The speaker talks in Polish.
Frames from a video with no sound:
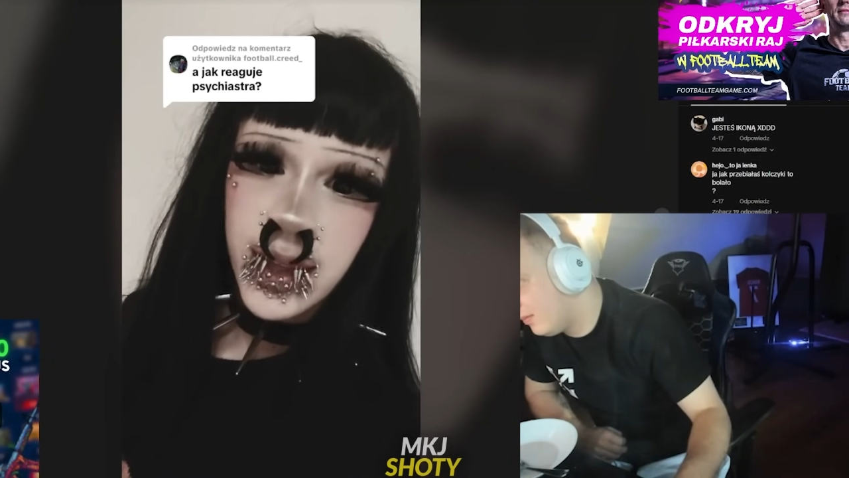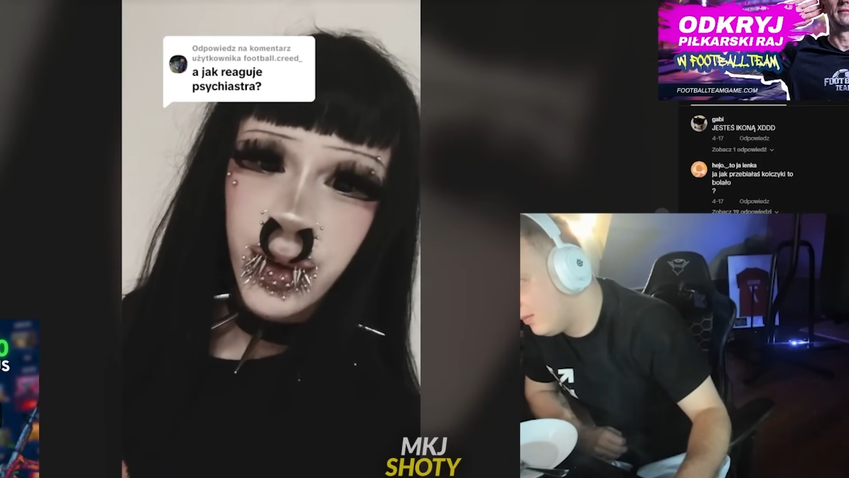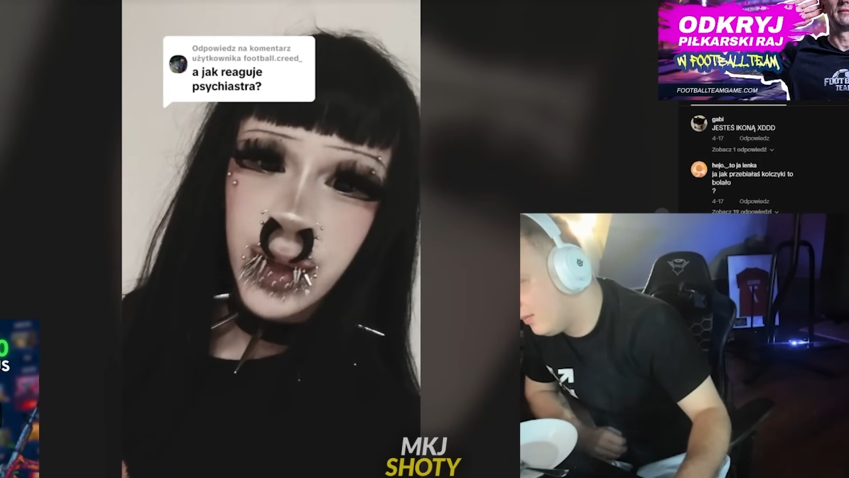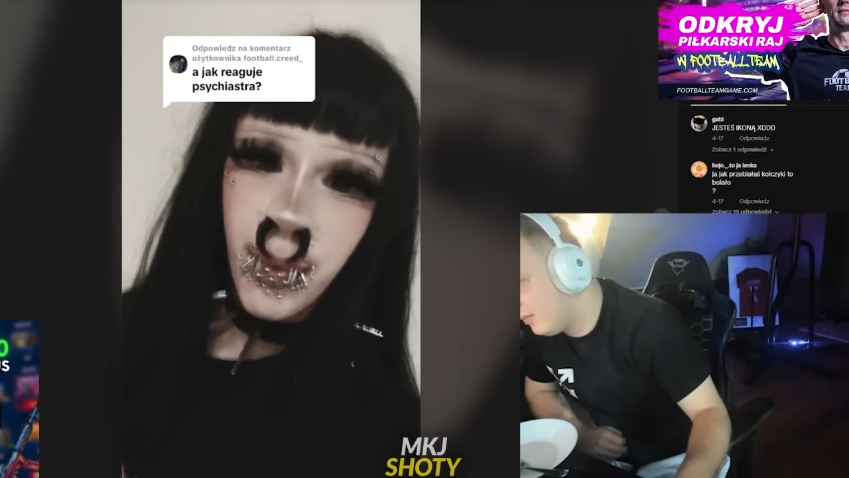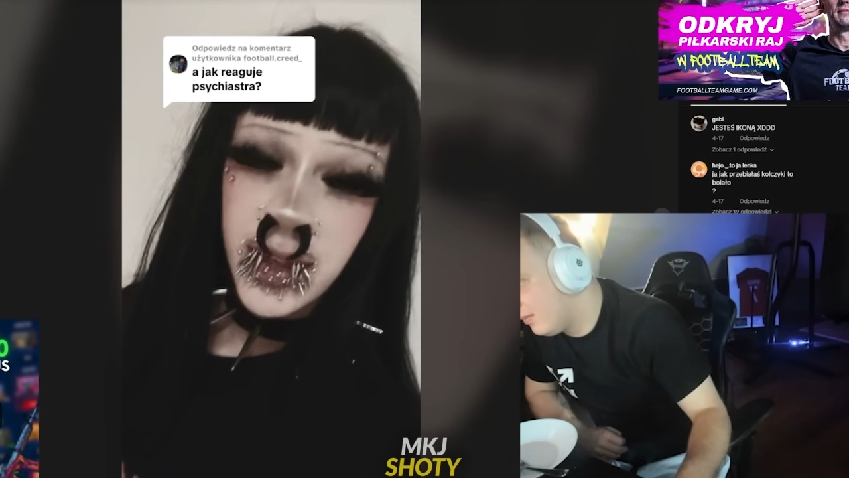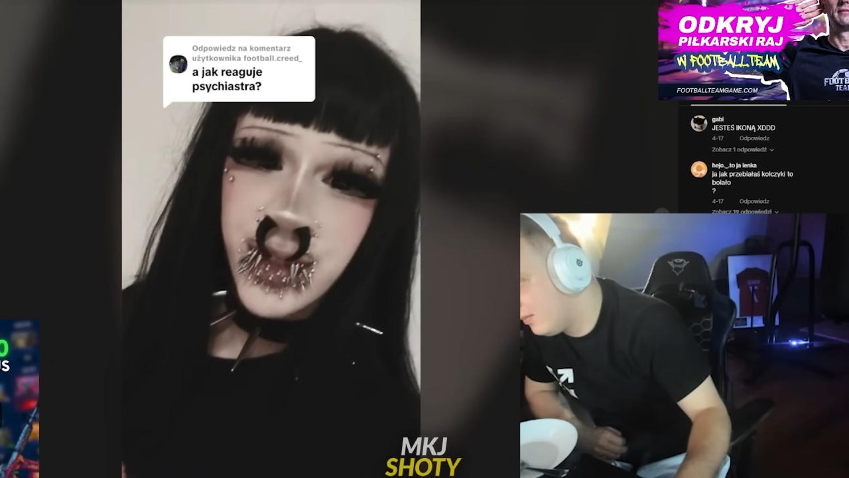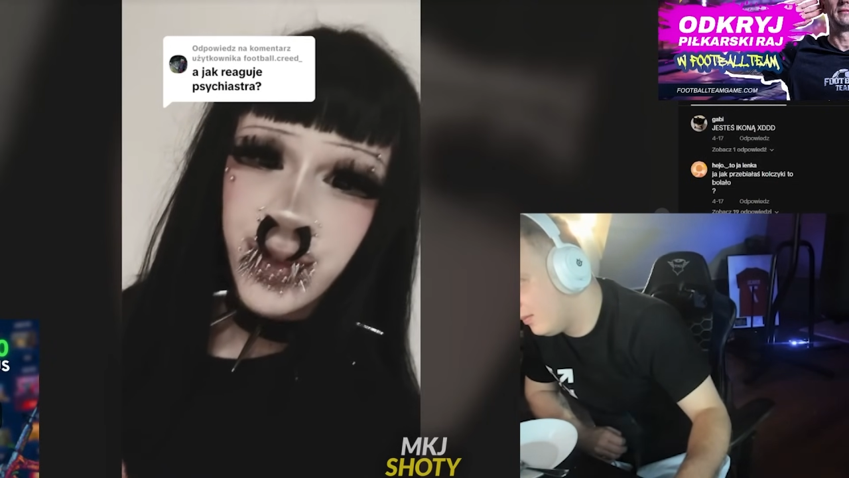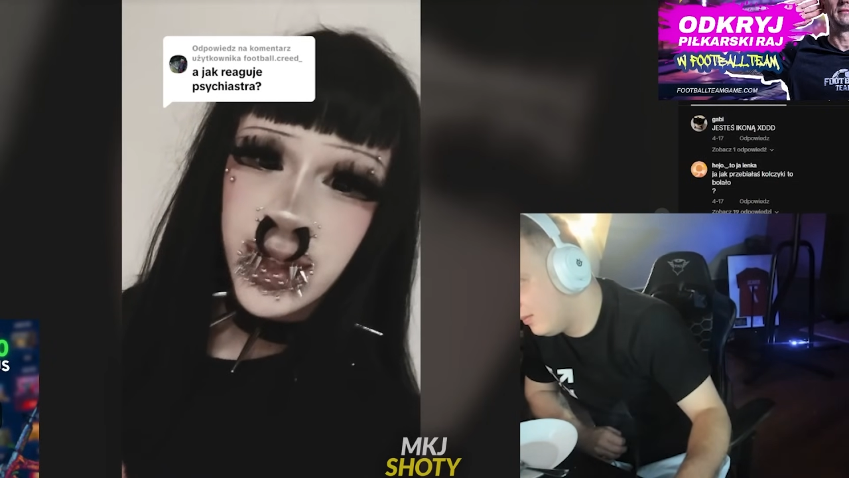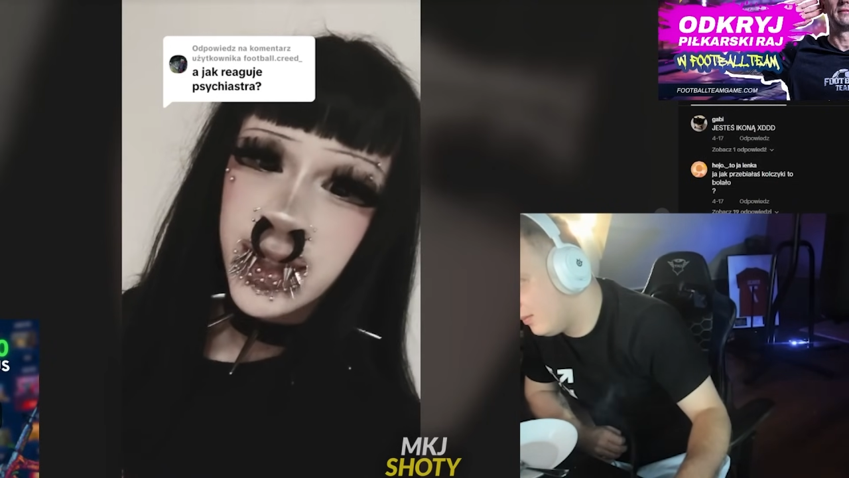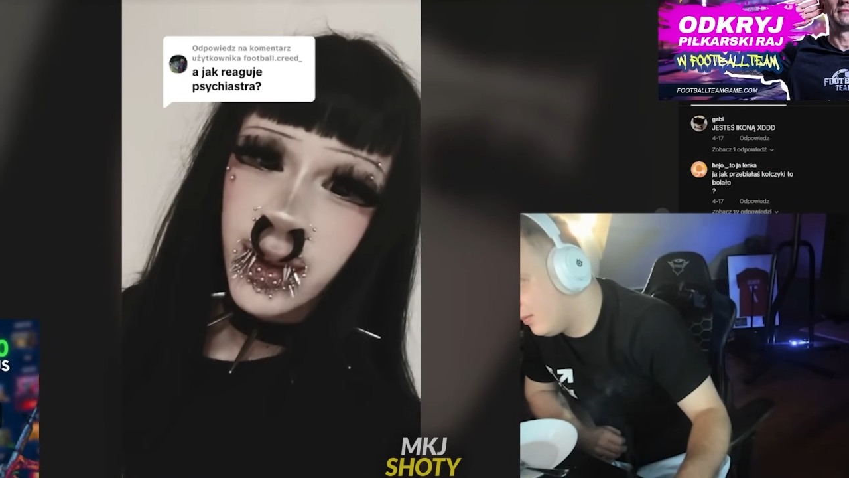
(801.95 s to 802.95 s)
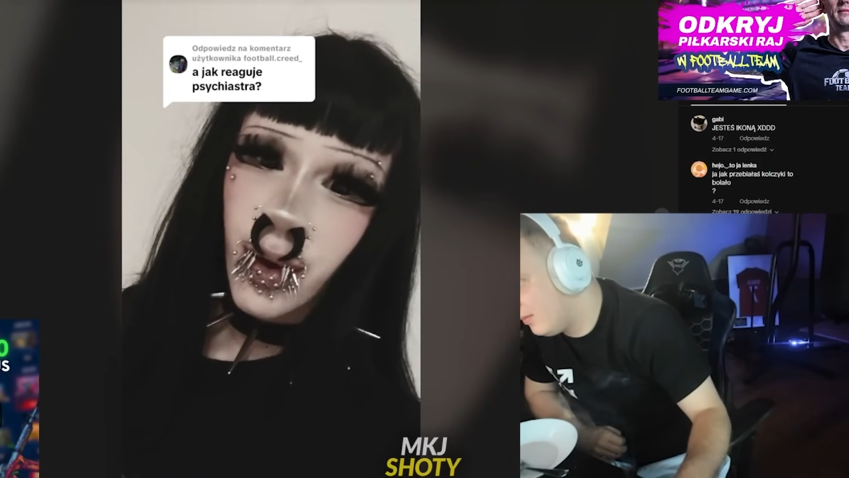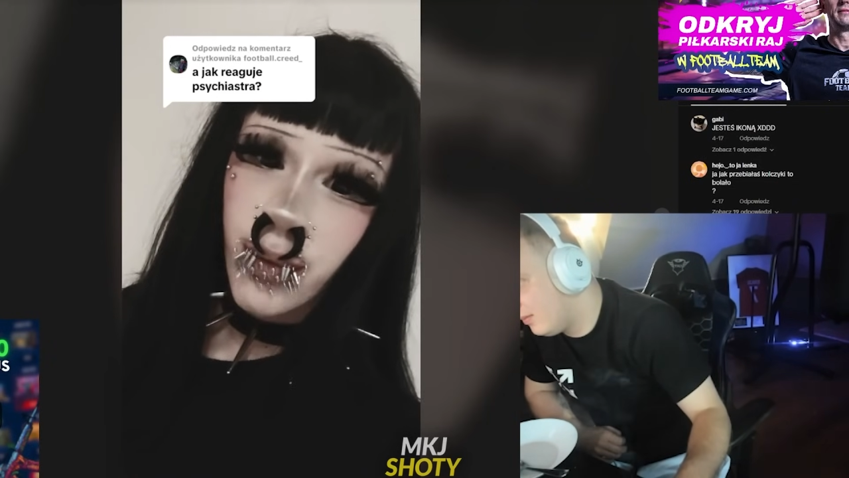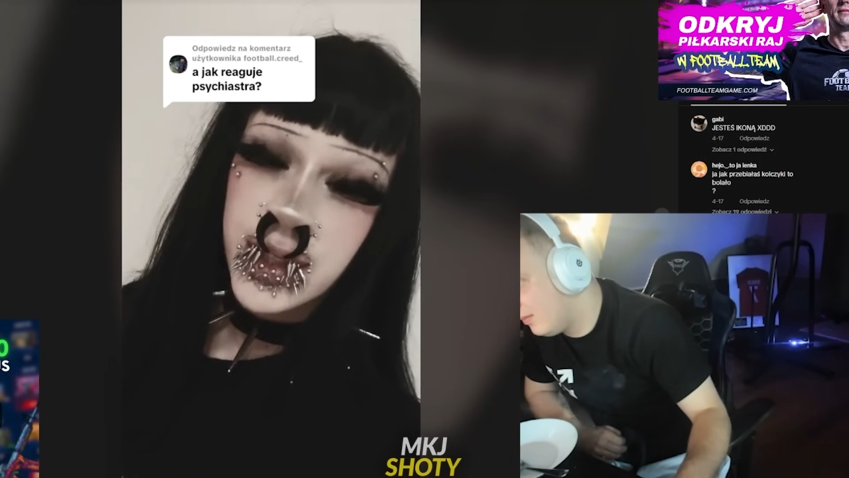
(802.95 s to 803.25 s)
tylko na pastwisko.